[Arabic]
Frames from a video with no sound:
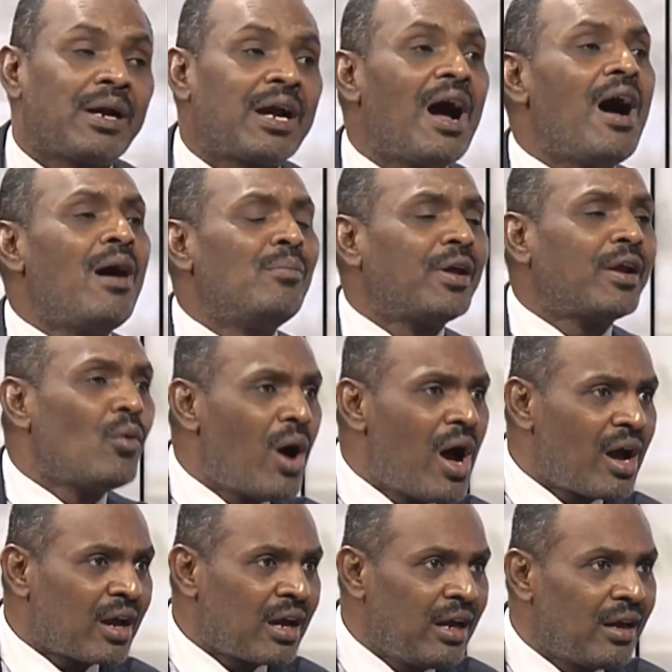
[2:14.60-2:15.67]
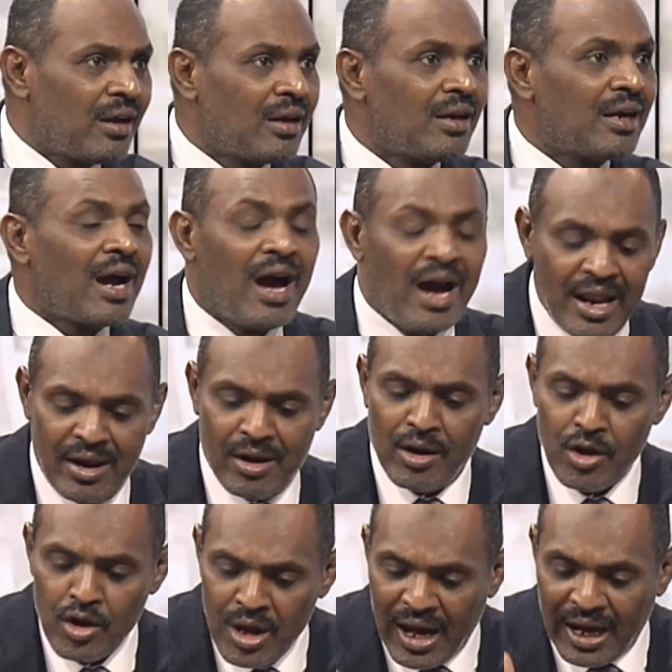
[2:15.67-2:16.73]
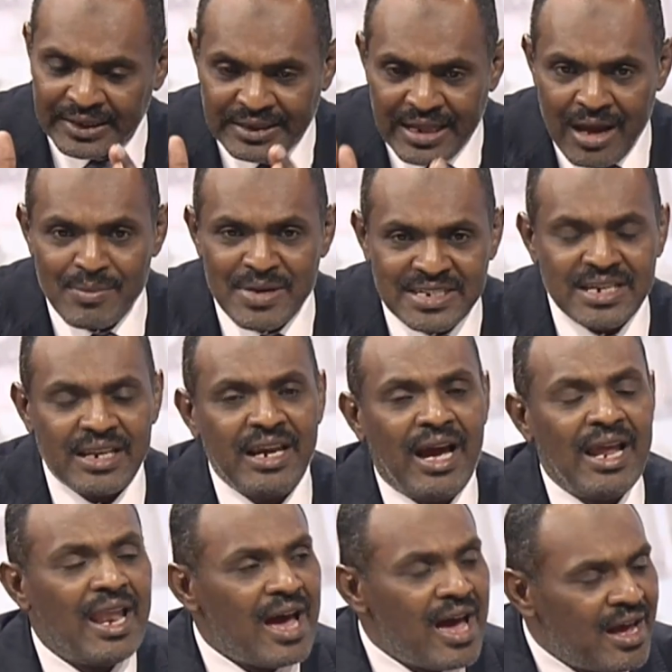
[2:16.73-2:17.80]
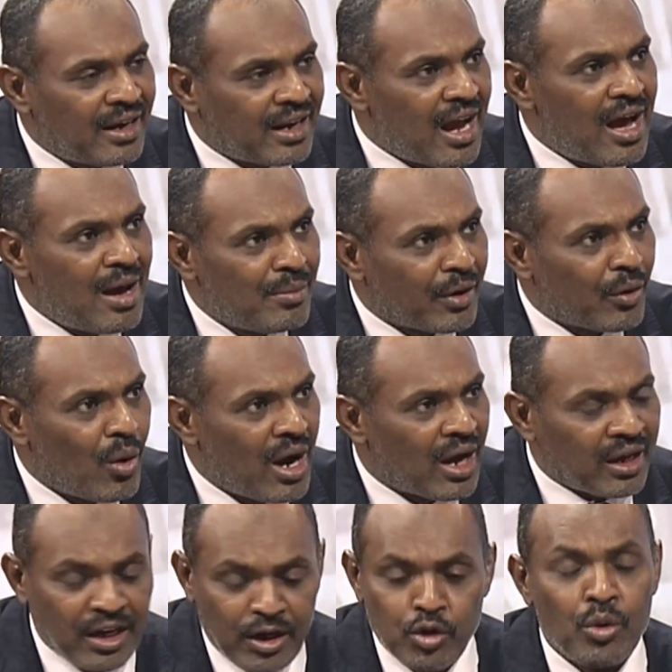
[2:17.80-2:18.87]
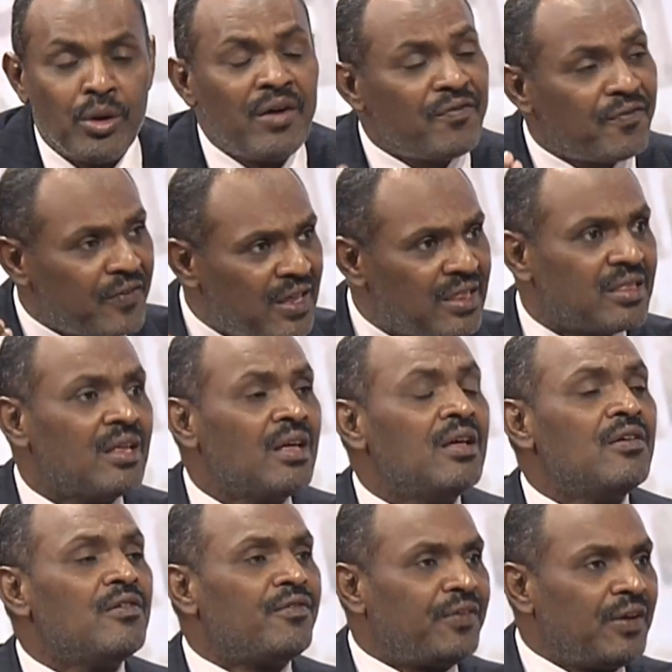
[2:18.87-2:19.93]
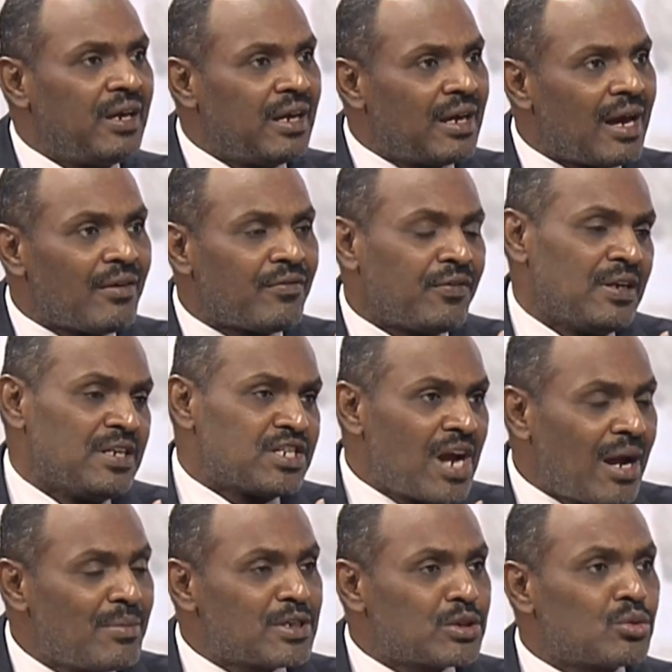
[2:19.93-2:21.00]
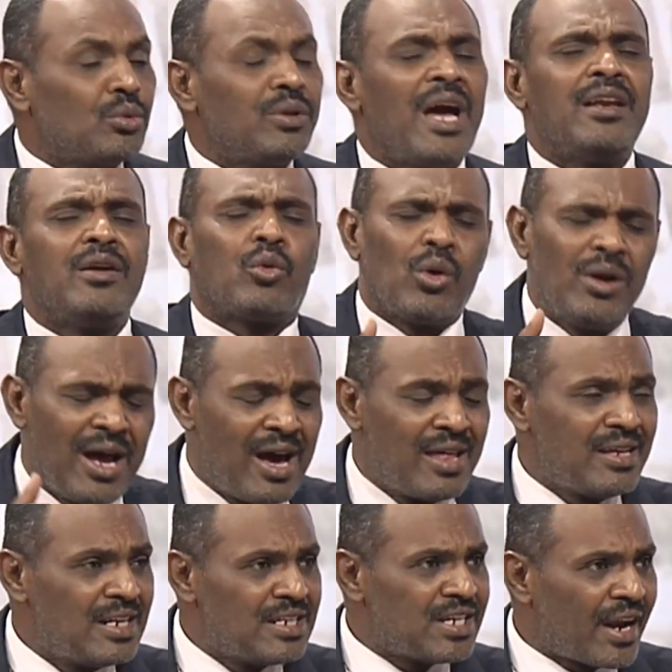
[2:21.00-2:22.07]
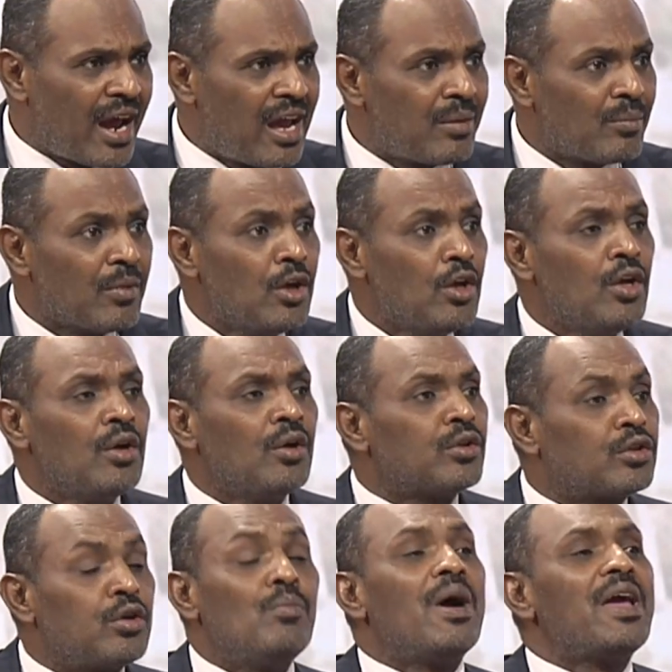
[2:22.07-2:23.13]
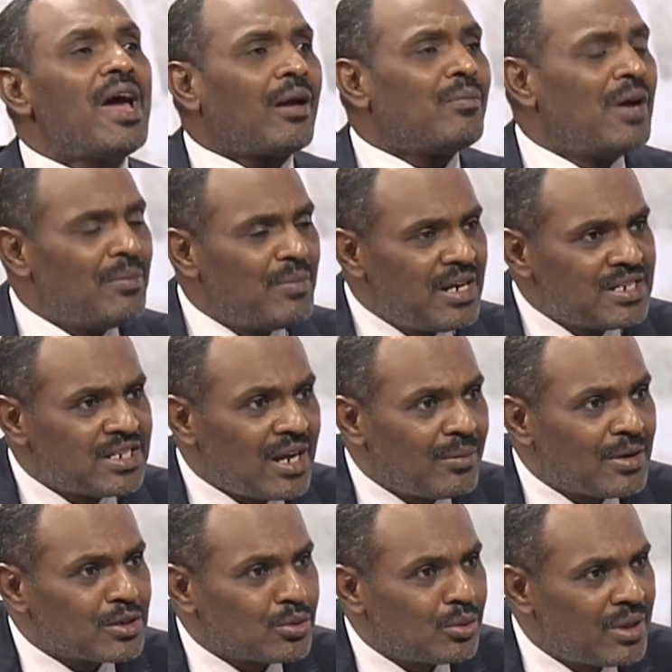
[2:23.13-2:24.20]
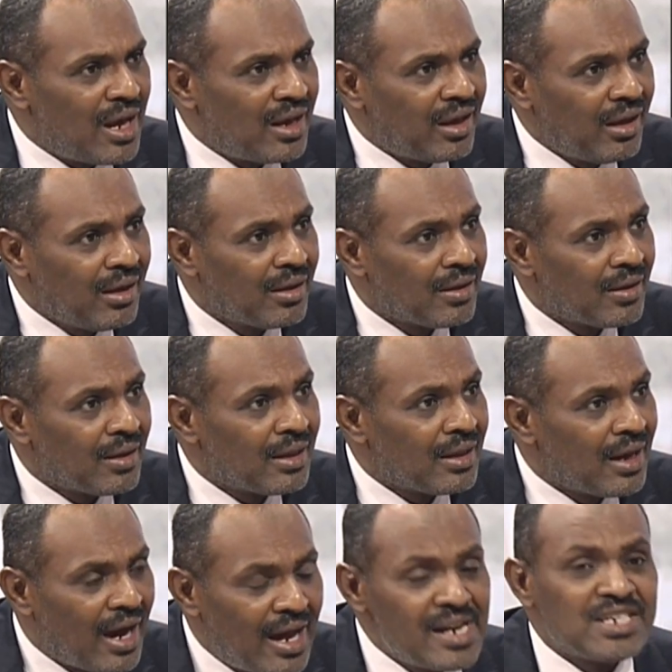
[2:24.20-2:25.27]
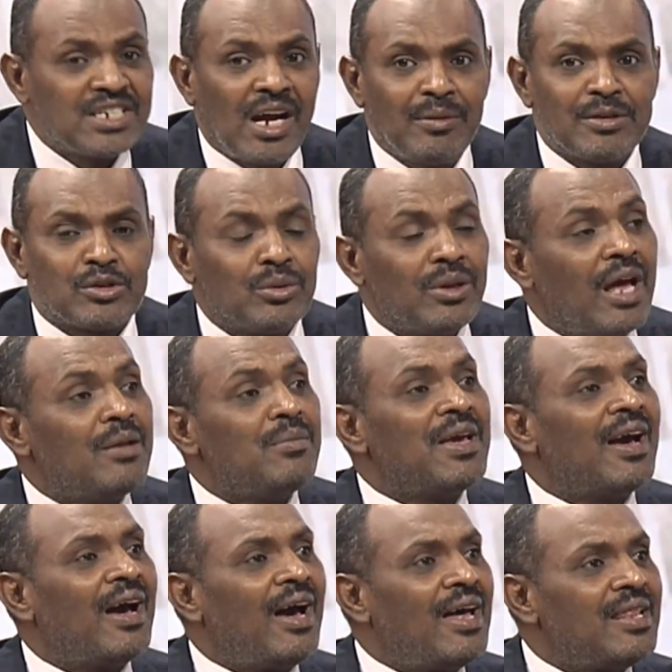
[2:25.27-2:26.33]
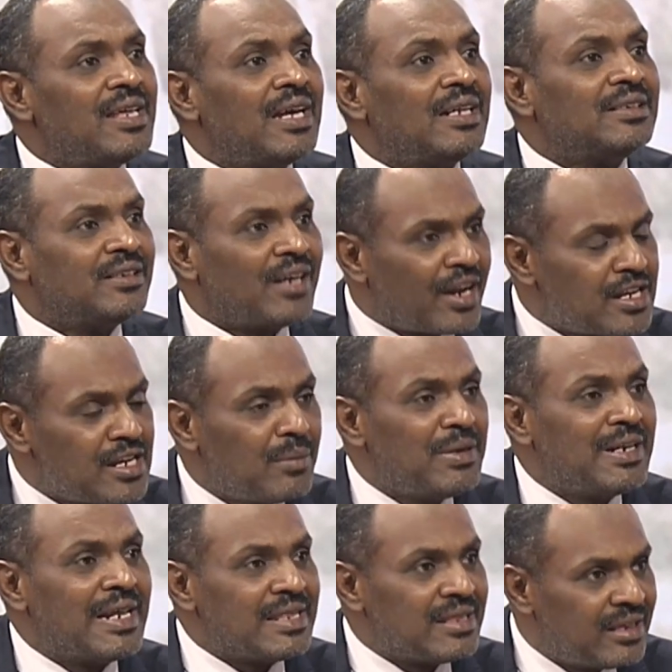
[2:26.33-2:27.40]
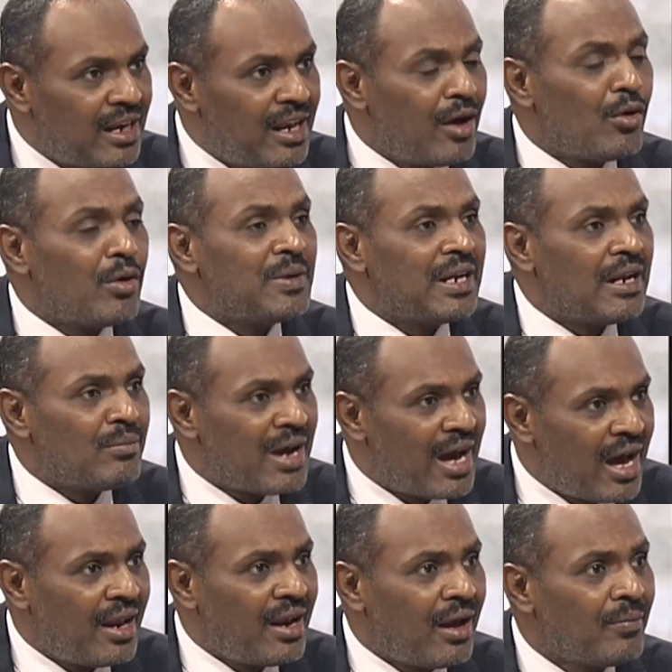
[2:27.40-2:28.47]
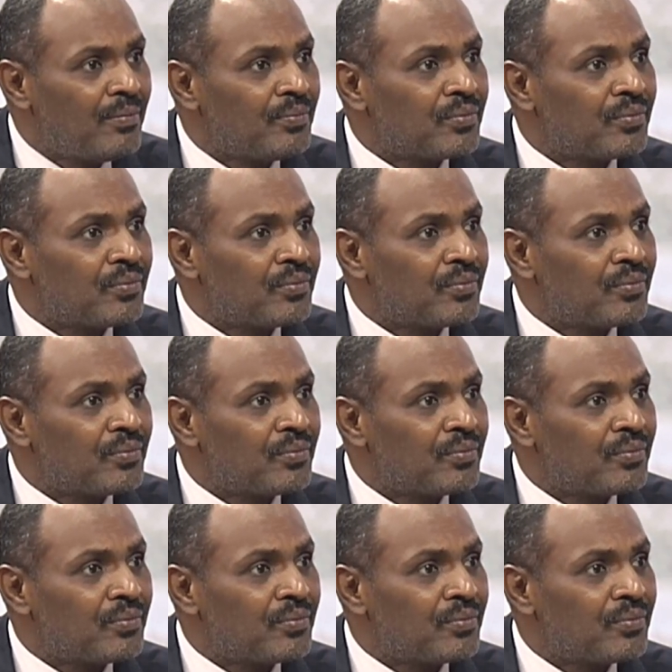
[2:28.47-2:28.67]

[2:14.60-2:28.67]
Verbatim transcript: كأمر واقع هل الدعم السريع الآن كأمر واقع ينفذ في في الشعب السوداني كل هذه الجرائم ثم يقبل به الشعب السوداني هل الشعب السوداني بهذه الدرجة من الذلة ومن المهانة؟